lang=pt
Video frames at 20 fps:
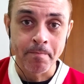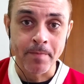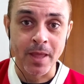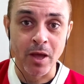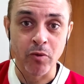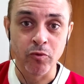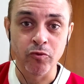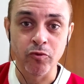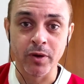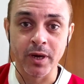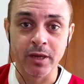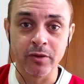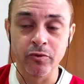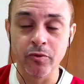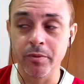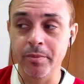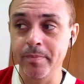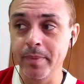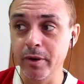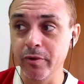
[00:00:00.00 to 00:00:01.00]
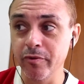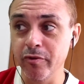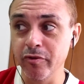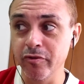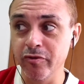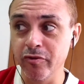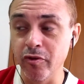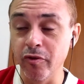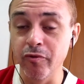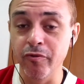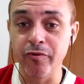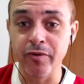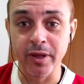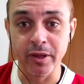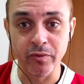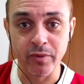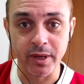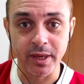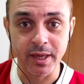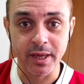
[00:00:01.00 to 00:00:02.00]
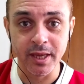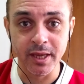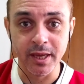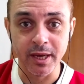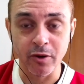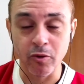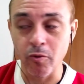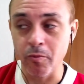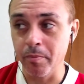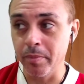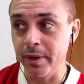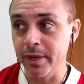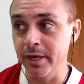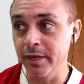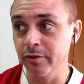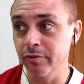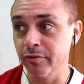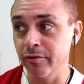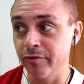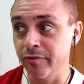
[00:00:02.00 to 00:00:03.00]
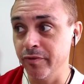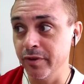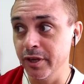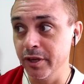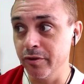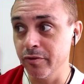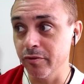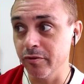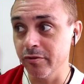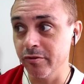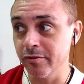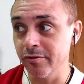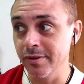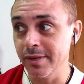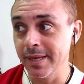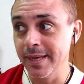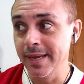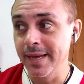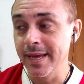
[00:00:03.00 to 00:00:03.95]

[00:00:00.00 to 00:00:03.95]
É um jogador, pelo que eu estou vendo aqui, acompanhando os vídeos,